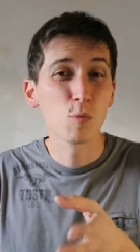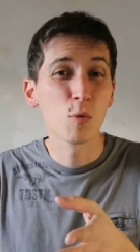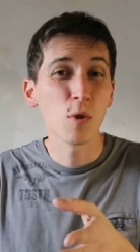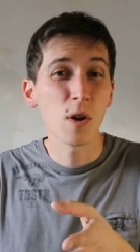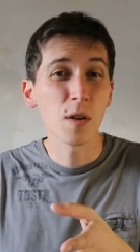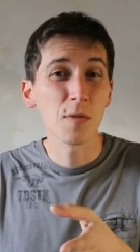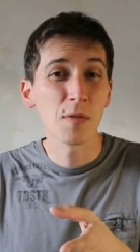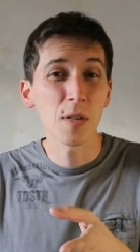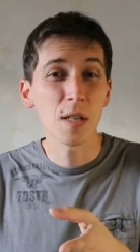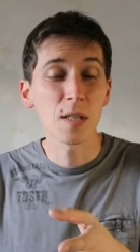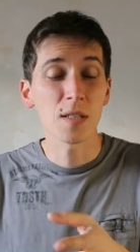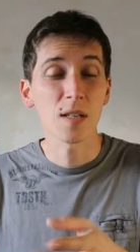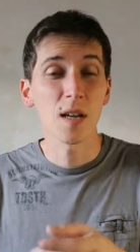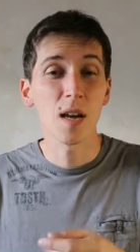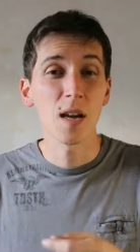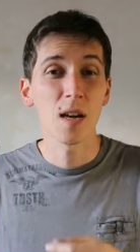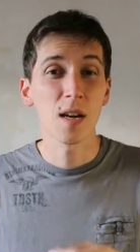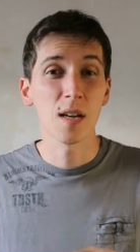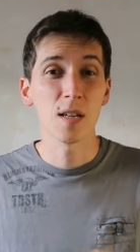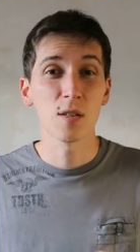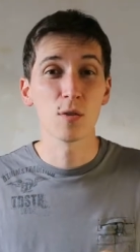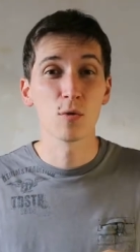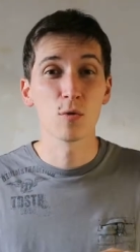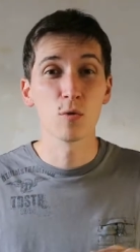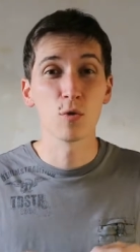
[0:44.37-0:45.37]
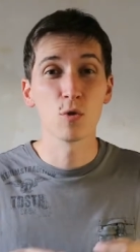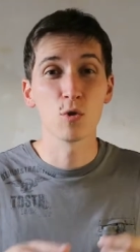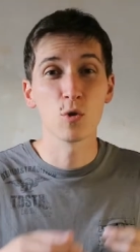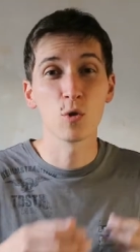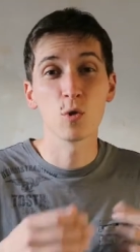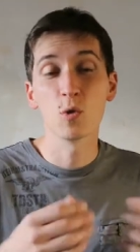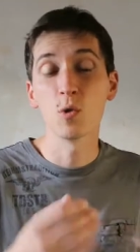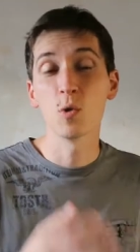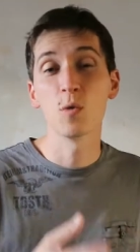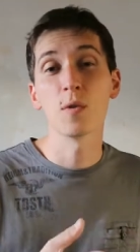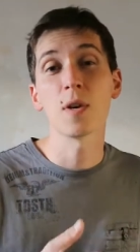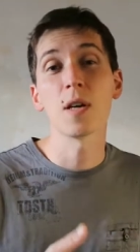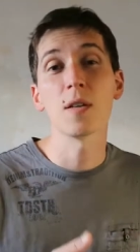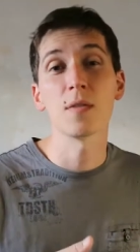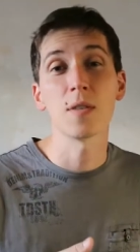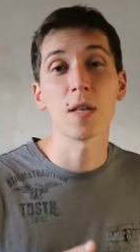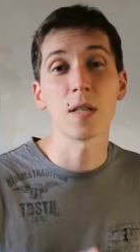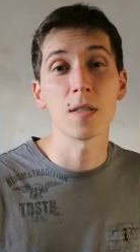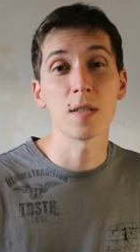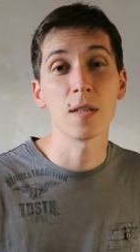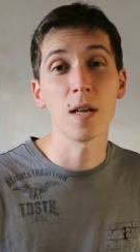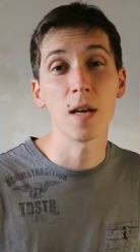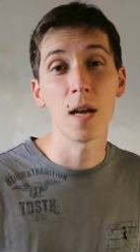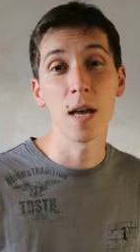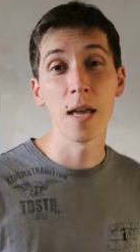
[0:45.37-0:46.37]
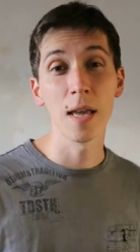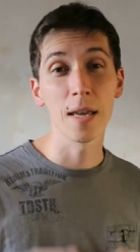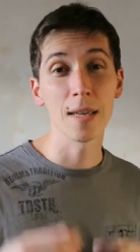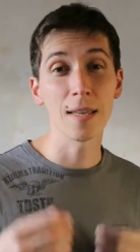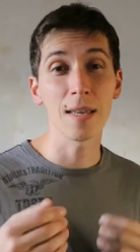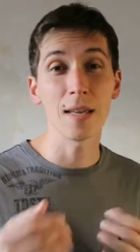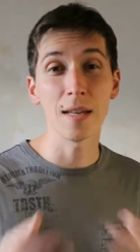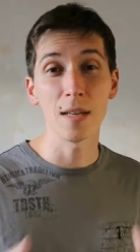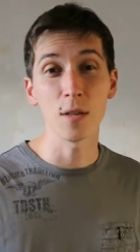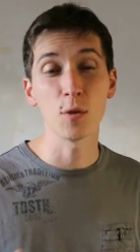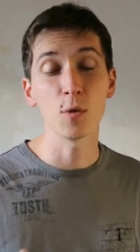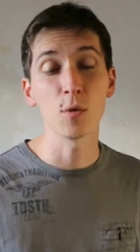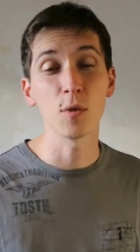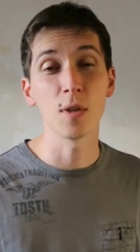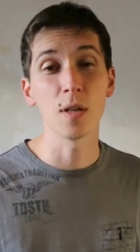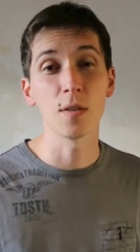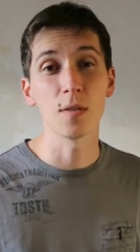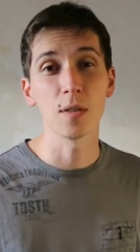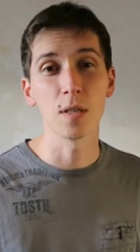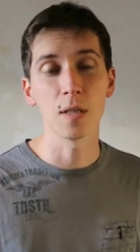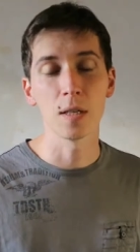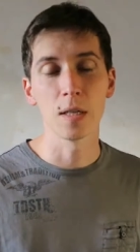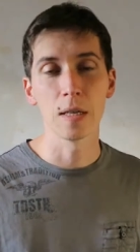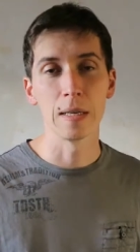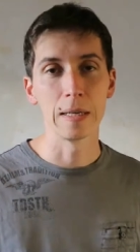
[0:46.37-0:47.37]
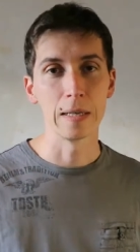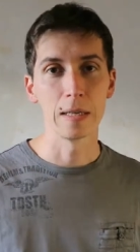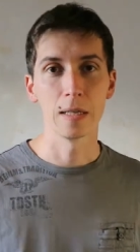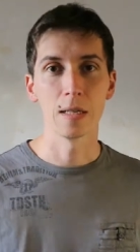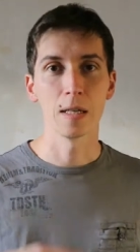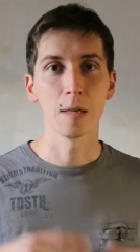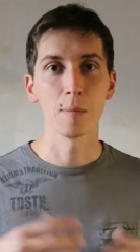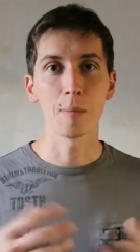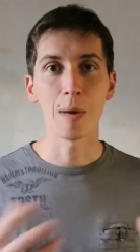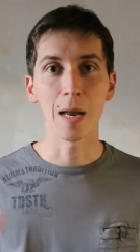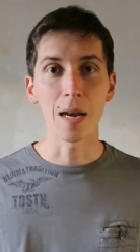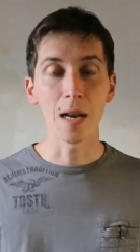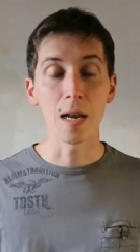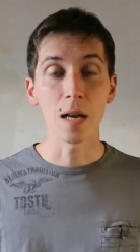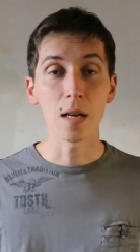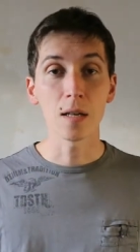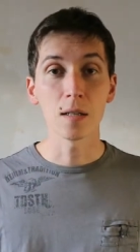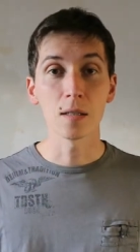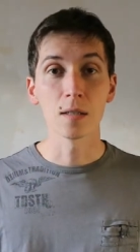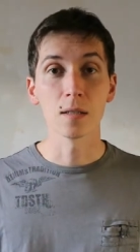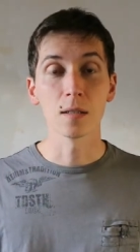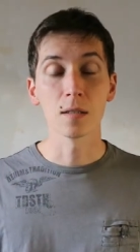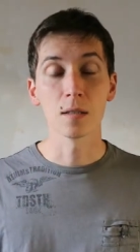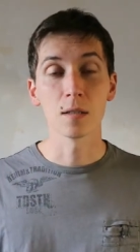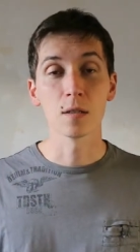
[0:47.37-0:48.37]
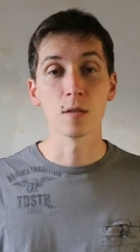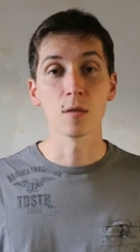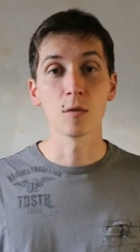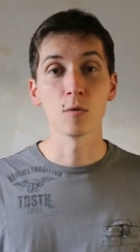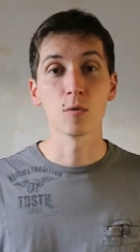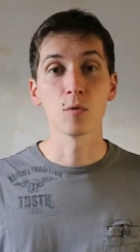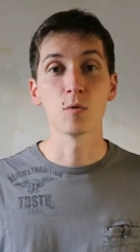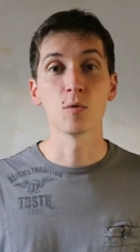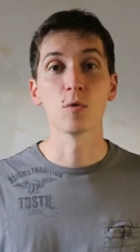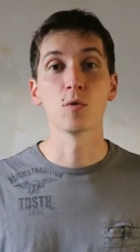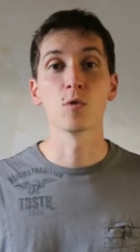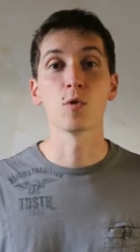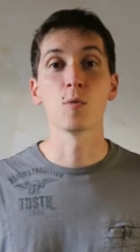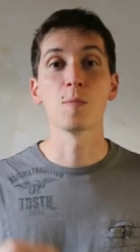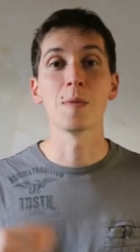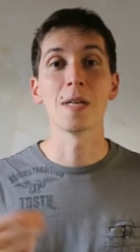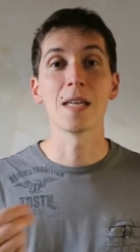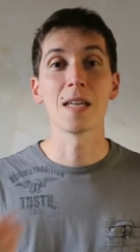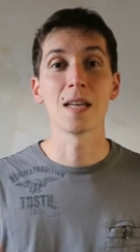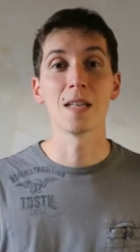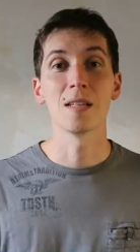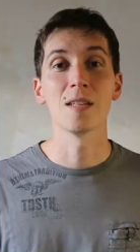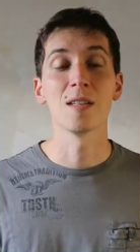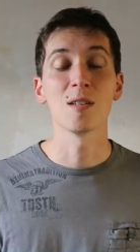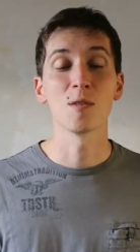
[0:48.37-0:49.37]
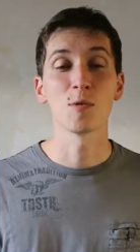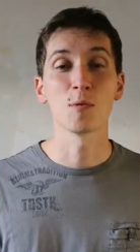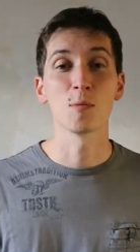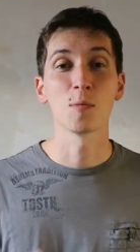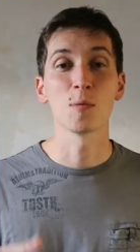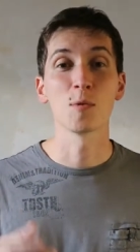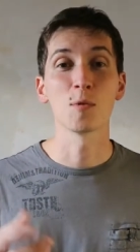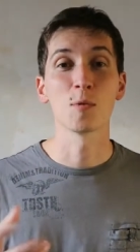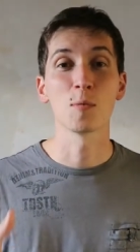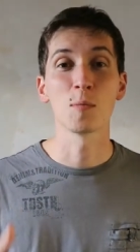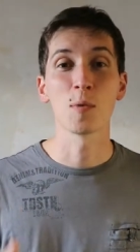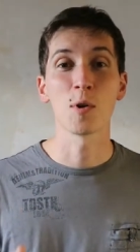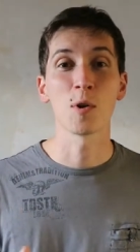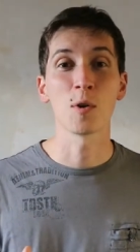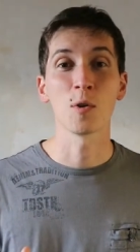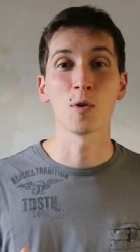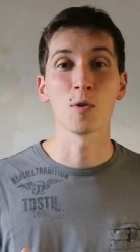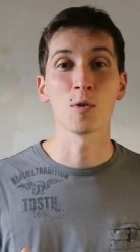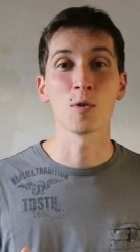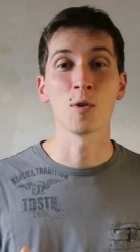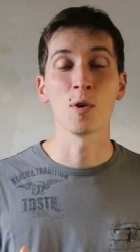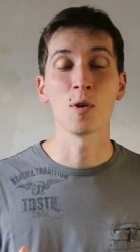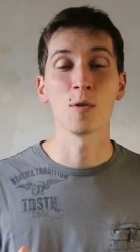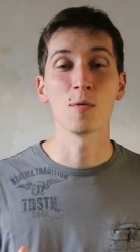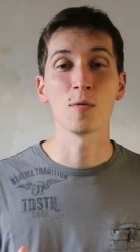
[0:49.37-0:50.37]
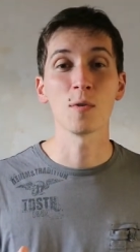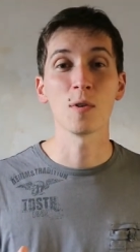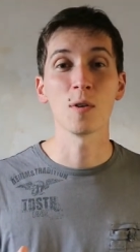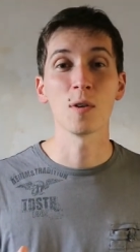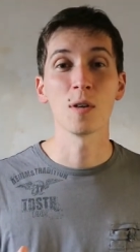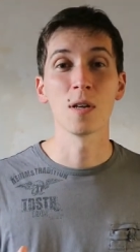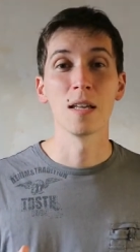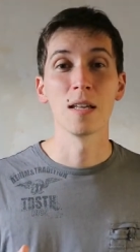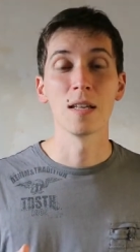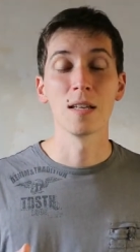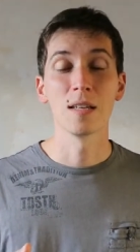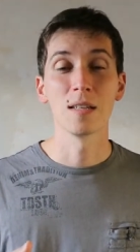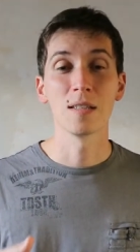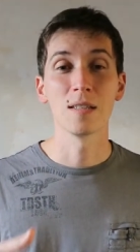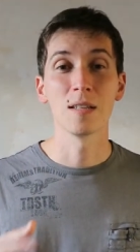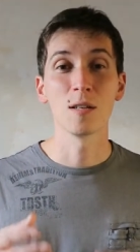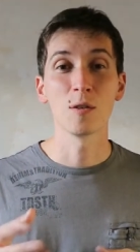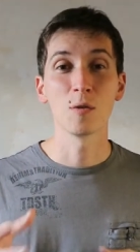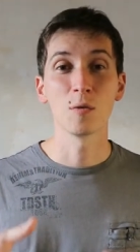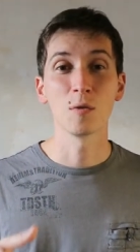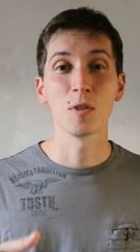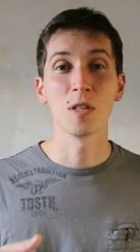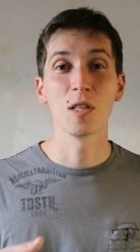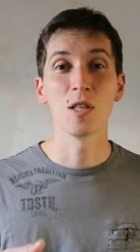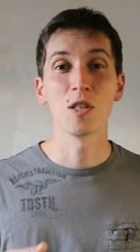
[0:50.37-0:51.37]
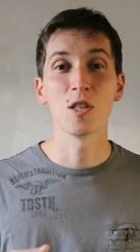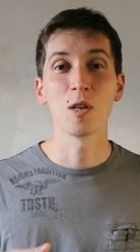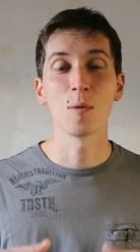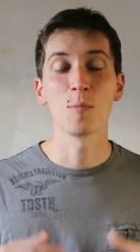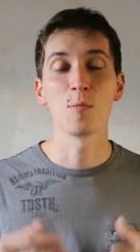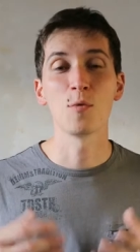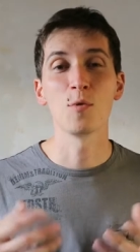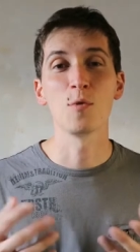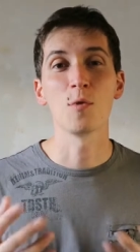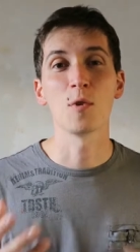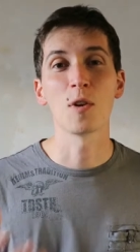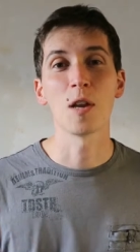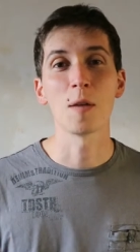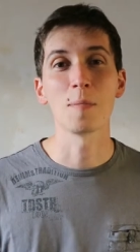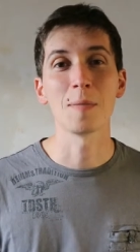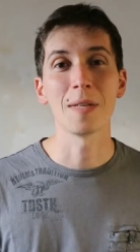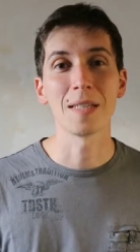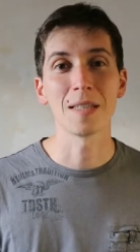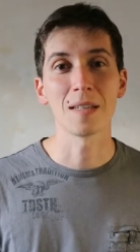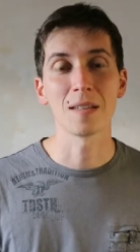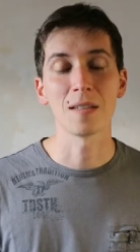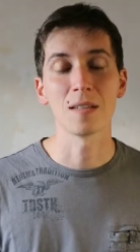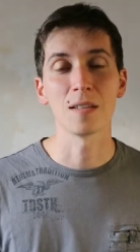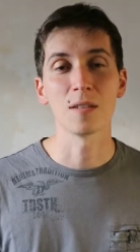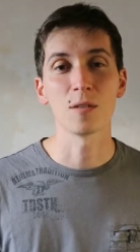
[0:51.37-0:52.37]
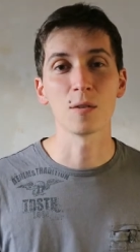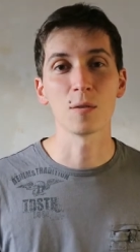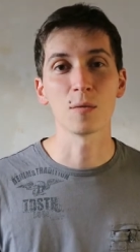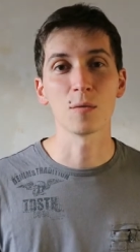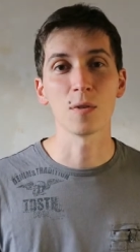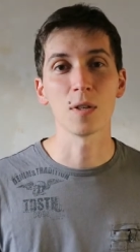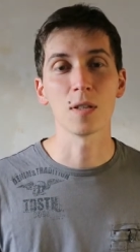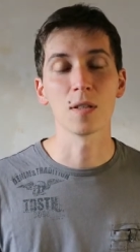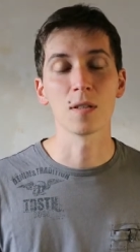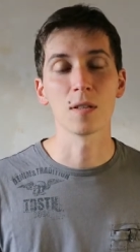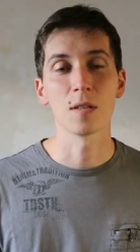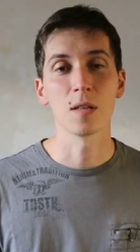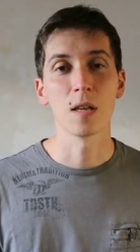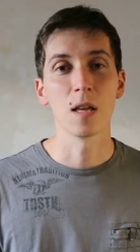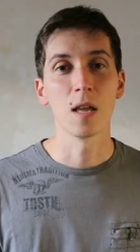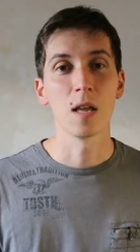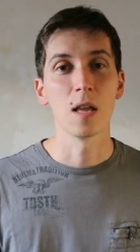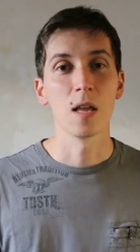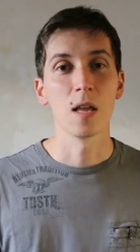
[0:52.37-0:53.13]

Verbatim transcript: pourrais faire ça Est-ce que je devrais faire ça Quel est ton avis Bah là, quand ce mécanisme se met en œuvre, c'est qu'on n'est déjà plus dans la maîtrise en fait